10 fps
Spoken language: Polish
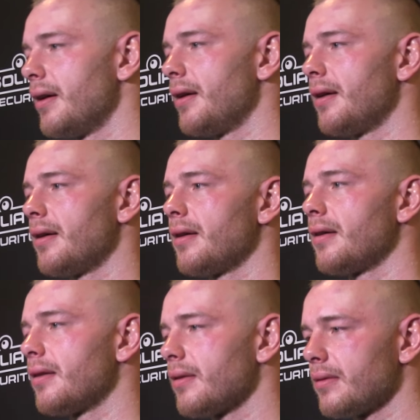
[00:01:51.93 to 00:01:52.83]

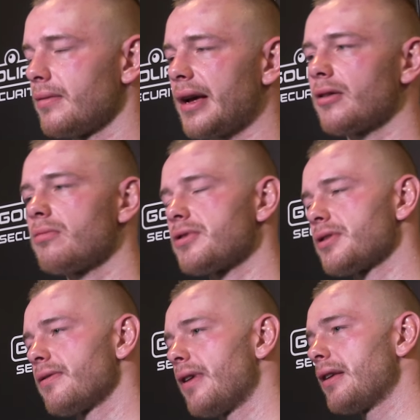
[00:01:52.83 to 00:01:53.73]
E, jak dobrze
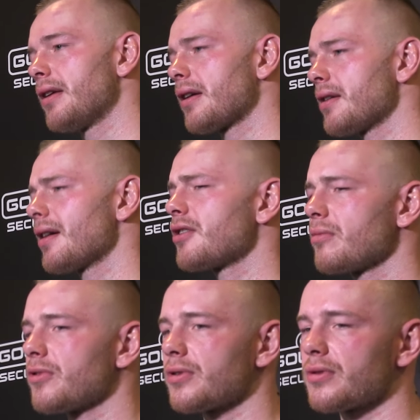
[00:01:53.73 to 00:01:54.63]
się fajnie, jak, jak
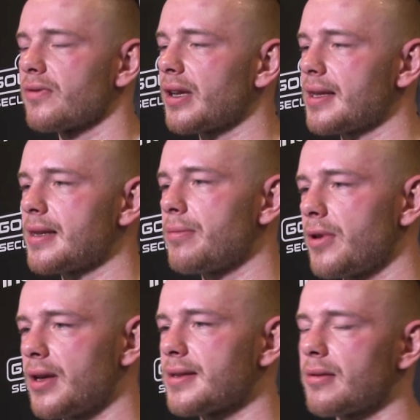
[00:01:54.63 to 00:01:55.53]
się mocno człowiek nie
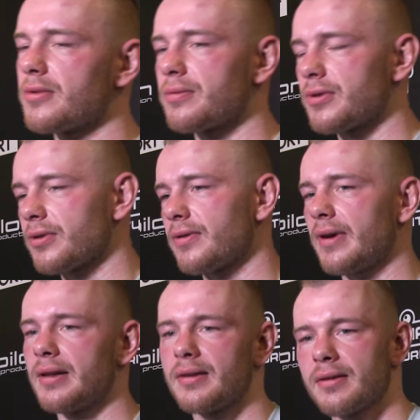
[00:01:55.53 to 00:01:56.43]
zepnie, jest dobrze
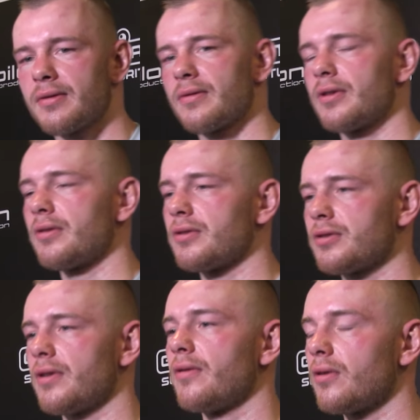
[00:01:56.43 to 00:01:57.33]
przygotowany
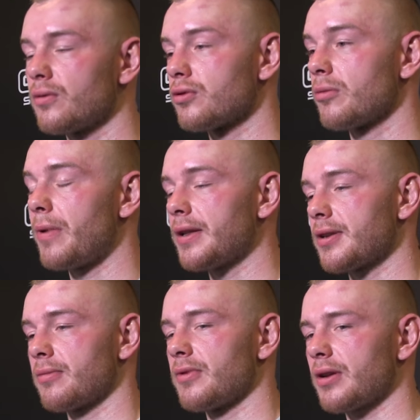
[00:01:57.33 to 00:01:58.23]
wydolnościowo, dużo
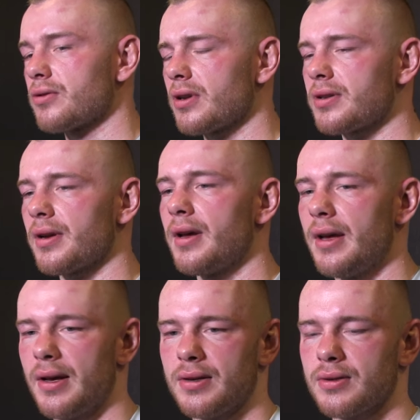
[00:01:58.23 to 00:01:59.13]
patrzę, bo tak czuję, że,
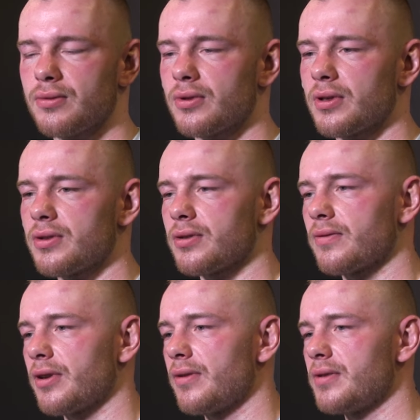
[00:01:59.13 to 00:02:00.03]
że dużo tych
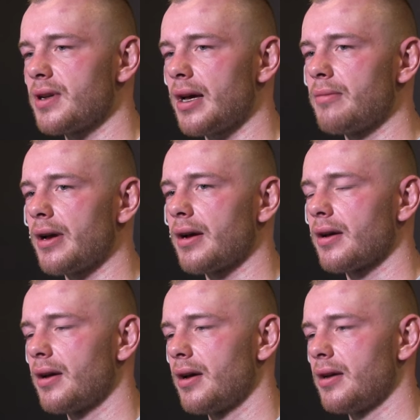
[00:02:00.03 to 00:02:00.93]
ciosów jego widziałem, jak,
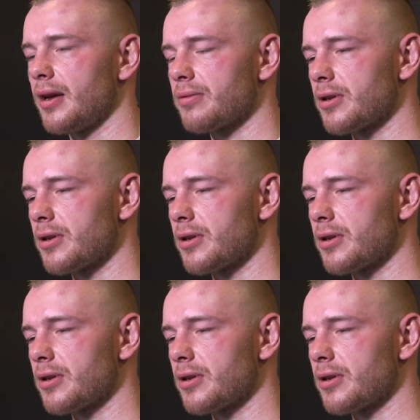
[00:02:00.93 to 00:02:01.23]
jak